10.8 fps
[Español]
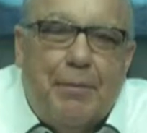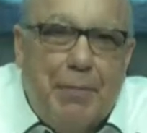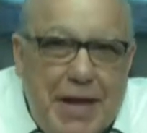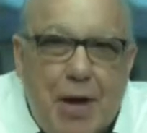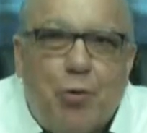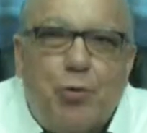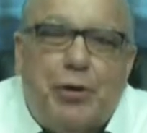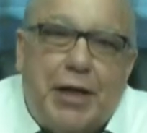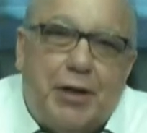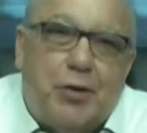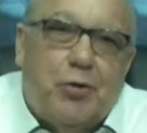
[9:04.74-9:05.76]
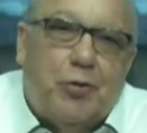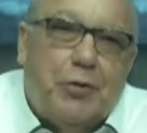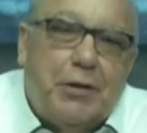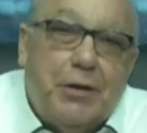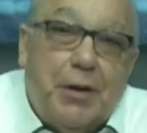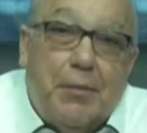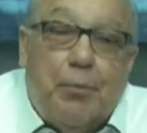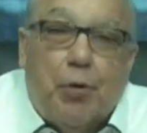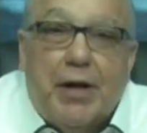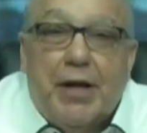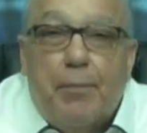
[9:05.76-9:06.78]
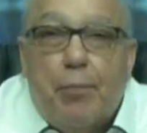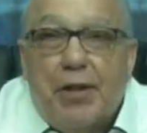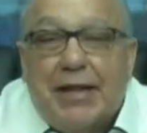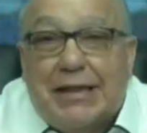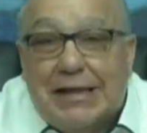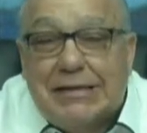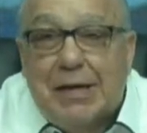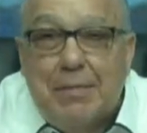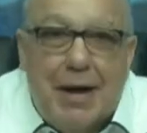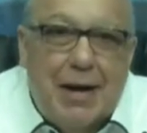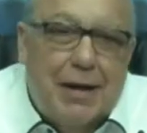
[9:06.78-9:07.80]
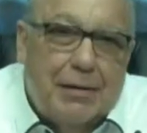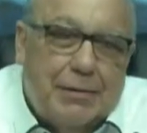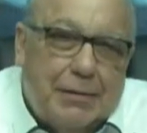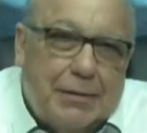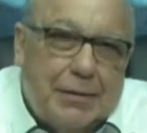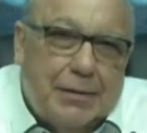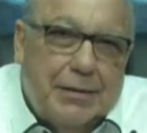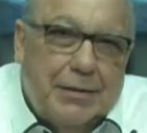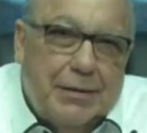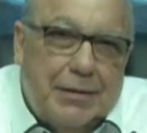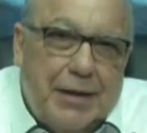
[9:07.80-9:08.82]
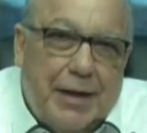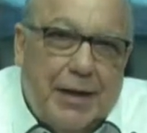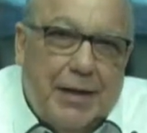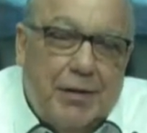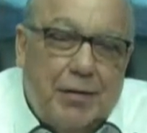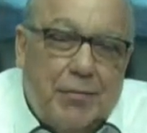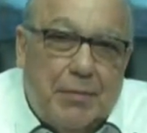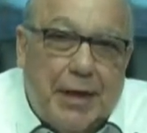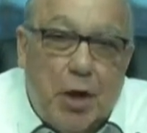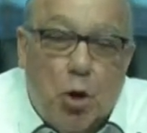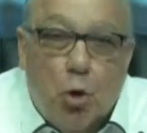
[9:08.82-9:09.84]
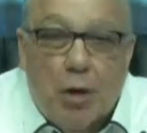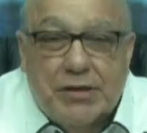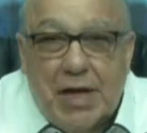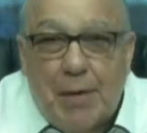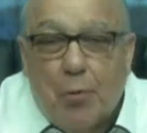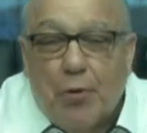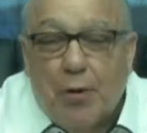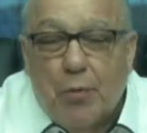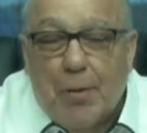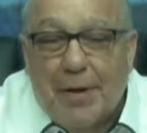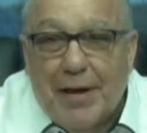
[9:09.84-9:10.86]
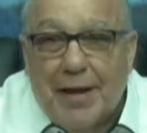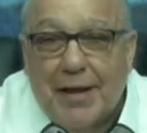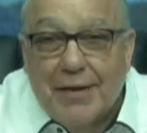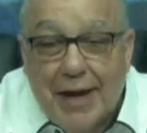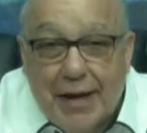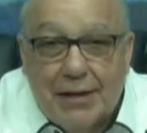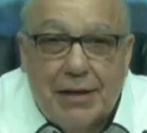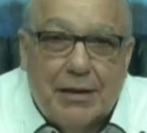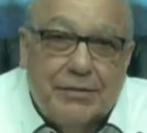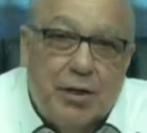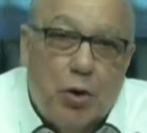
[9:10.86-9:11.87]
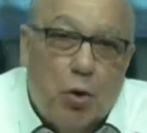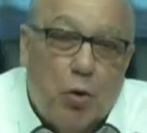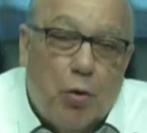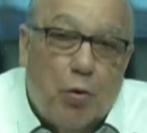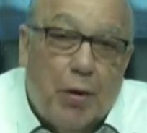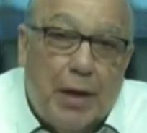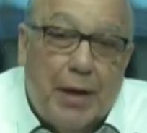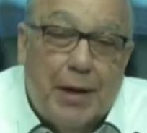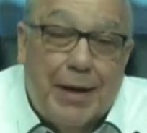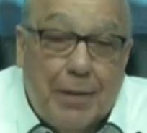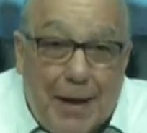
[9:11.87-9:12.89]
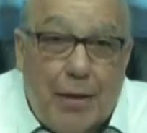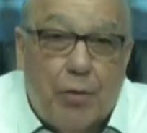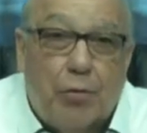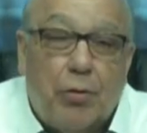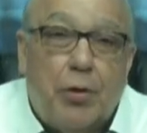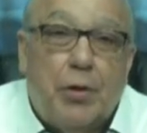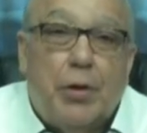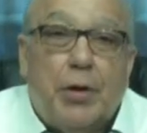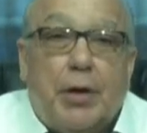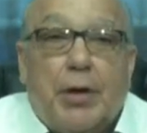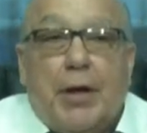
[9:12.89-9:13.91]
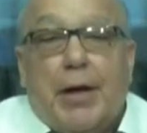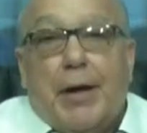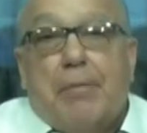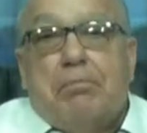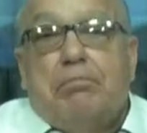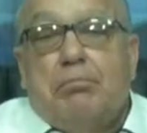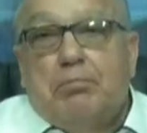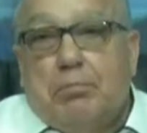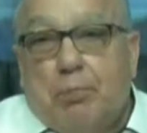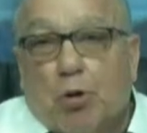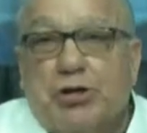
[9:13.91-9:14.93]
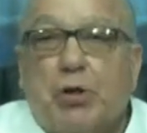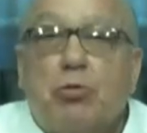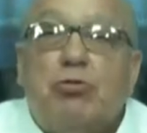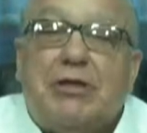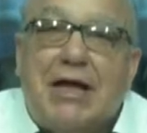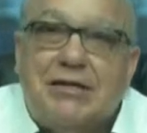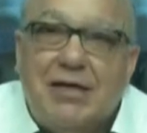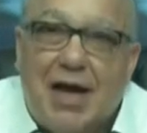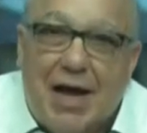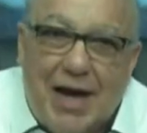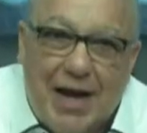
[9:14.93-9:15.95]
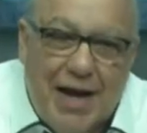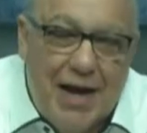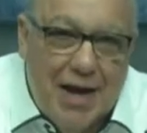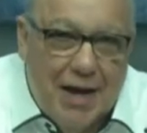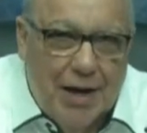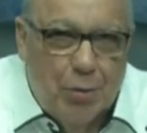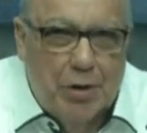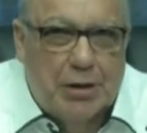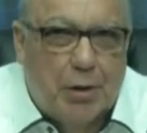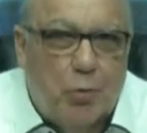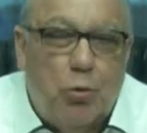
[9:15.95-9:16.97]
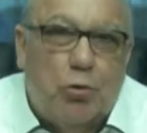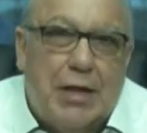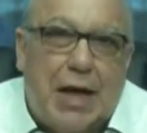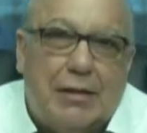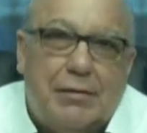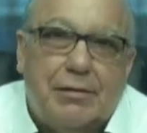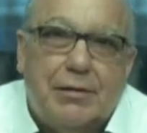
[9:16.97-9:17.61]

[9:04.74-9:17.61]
bien contento porque después de tres semanas eh, que no lo hacíamos de una manera directa, sino eh, grabado, eh, por circunstancia ajena a nuestra voluntad,